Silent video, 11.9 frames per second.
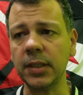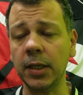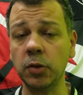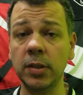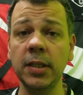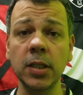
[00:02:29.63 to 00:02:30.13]

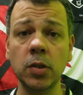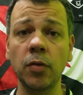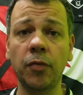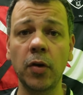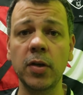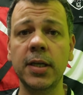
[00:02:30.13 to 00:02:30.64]
Acho que
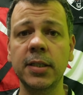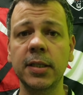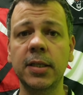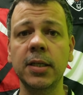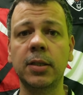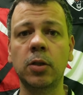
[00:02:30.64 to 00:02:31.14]
isso foi o
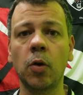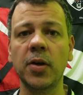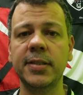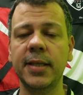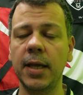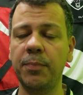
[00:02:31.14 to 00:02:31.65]
que, que
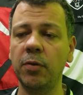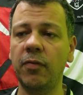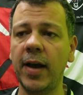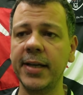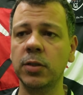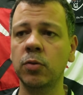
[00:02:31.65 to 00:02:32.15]
trouxe aí para o
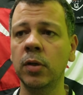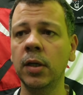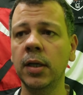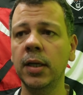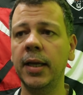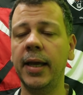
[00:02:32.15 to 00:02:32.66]
Vasco
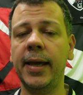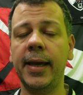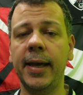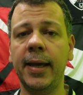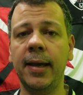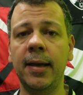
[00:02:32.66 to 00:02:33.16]

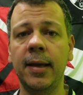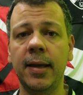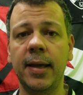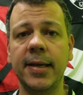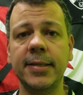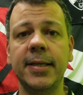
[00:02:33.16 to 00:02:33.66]
é,
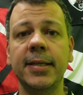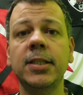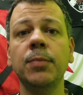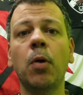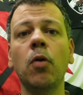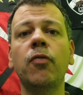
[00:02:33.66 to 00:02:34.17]
é,
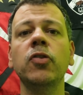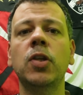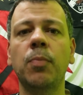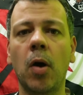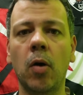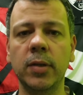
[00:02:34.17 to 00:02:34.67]
esse bom
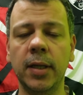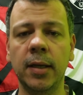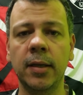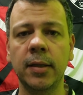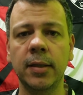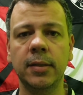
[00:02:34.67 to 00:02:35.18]
futebol,
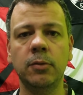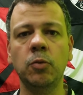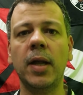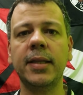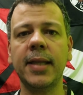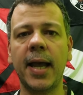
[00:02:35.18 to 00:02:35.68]
né?
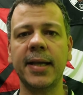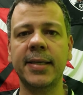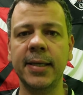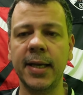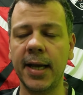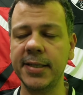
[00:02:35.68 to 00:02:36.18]
No
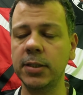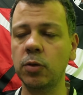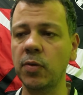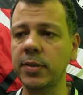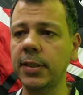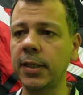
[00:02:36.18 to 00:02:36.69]
ataque, a gente
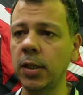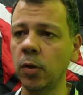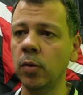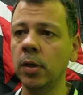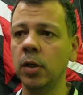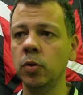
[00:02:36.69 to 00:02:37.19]

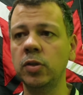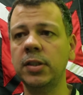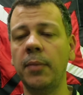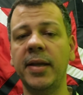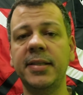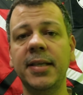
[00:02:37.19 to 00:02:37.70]
conseguiu,
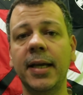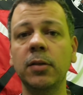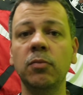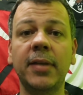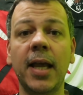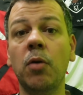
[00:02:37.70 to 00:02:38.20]
justamente, já
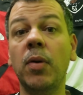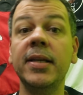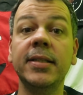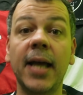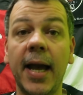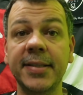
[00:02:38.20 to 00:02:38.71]
que não tem a
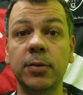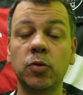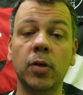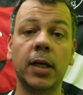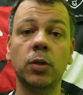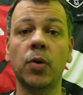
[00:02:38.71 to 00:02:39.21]
qualidade
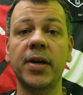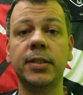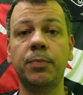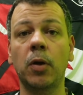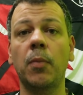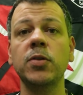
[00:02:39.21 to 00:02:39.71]
dos
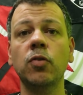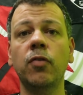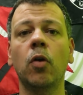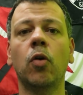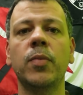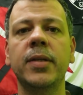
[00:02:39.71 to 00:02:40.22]
jogadores, pelo menos o
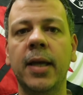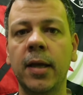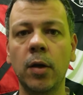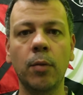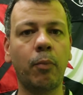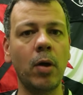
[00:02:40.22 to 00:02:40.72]
volume, né?
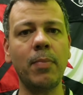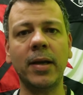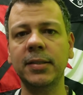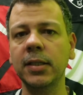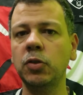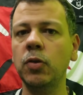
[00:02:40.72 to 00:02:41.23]
Põe
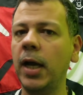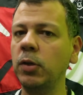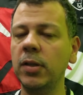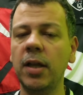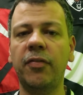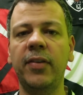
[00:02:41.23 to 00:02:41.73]
bastante
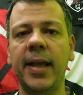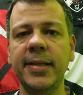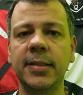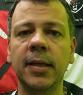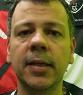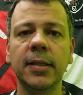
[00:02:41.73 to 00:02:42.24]
jogador na
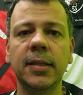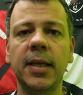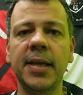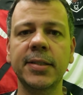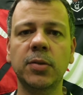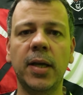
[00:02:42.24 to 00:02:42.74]
frente,
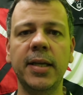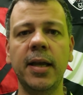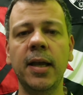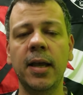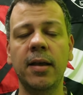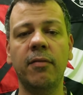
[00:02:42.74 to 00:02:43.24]
que isso
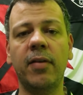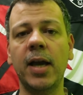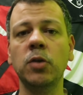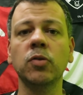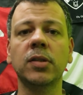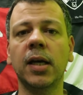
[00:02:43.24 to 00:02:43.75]
aí
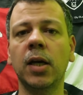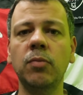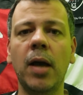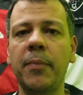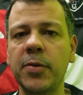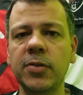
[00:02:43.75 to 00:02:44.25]
vai
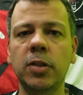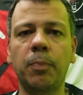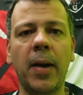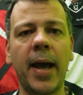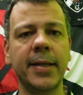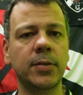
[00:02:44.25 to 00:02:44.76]
ajudando a abrir os
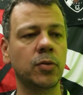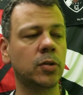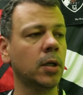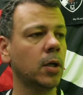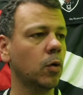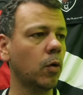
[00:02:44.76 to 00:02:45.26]

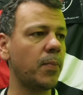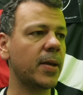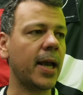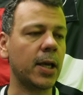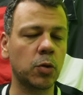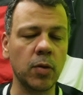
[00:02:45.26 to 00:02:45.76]
espaços. O
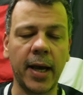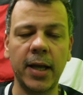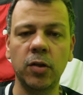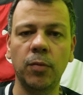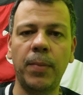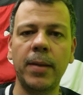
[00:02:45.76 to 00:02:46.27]
Pikachu
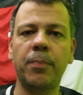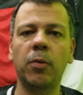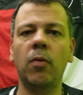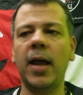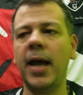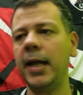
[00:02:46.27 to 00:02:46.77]
caindo bem por
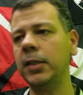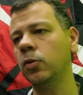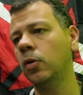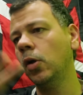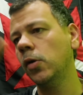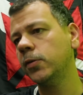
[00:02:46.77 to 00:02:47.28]
um
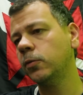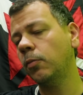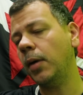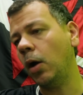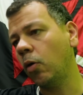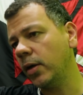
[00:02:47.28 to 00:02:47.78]
lado, o
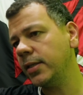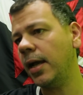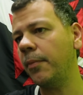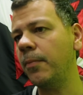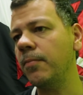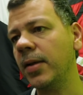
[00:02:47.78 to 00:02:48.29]
Marrone
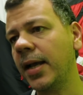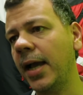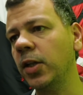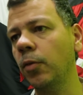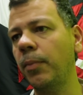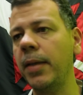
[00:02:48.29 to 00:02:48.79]

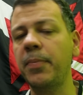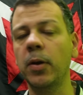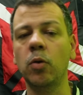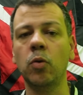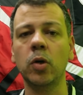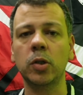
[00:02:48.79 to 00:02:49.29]
caindo bem
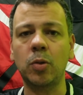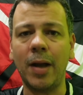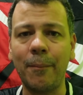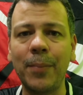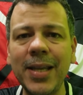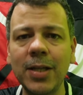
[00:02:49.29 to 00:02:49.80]
pelo outro,
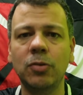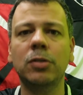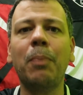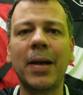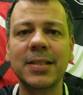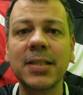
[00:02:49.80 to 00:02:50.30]
abrindo,
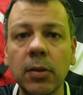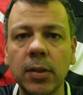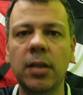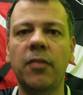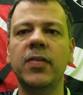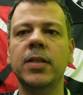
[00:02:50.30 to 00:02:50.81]
espaçando
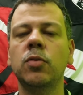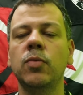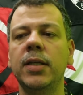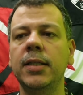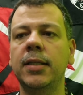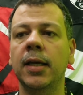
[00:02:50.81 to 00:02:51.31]
a defesa
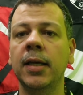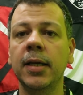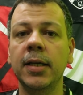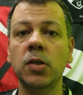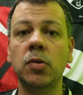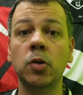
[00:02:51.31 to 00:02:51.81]
do Inter.
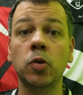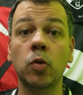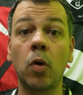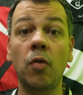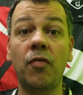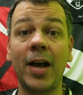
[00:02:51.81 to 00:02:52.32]
Isso
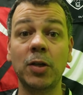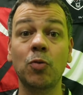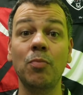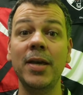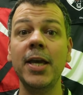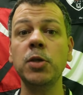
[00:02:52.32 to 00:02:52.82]
ajudou o
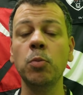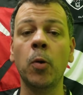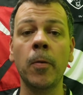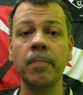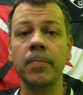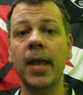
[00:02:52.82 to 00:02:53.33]
Vasco
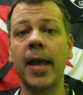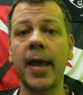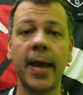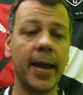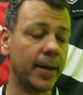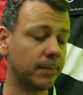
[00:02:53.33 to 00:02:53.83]
mesmo,
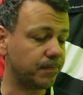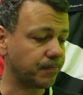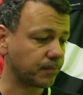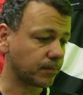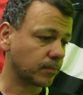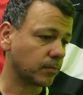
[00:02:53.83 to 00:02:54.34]
é,
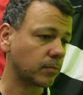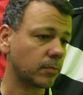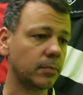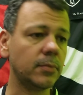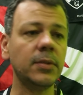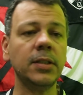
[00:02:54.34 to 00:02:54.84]

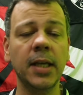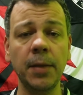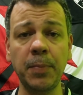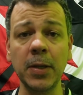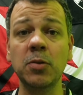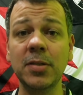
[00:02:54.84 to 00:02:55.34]

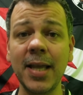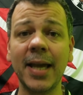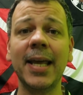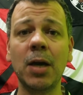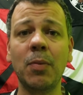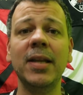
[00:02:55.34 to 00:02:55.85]
repito, sem
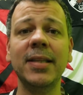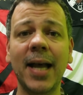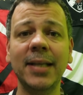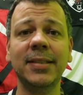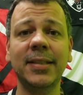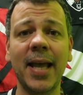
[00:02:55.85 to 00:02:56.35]
aquela
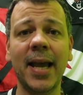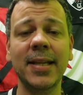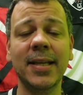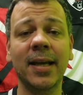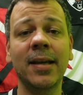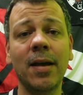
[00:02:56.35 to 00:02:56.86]
qualidade
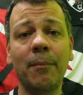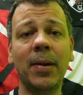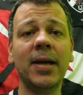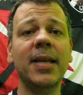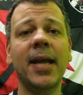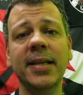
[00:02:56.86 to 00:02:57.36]
técnica
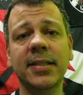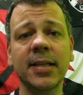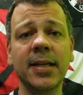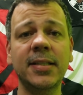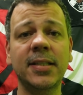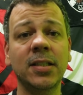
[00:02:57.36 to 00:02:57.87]
para criar as
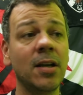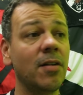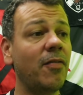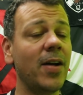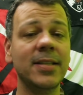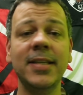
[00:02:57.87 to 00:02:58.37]
chances,
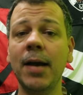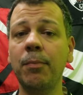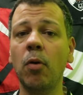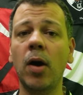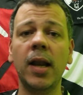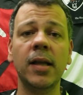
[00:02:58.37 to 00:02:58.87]
fazer a
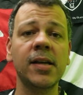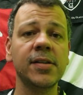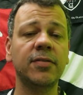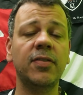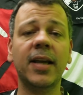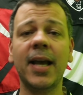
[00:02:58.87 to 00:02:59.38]
bola
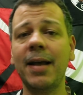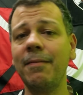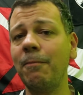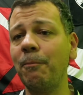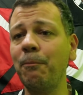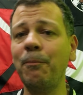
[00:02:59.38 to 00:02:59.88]
ficar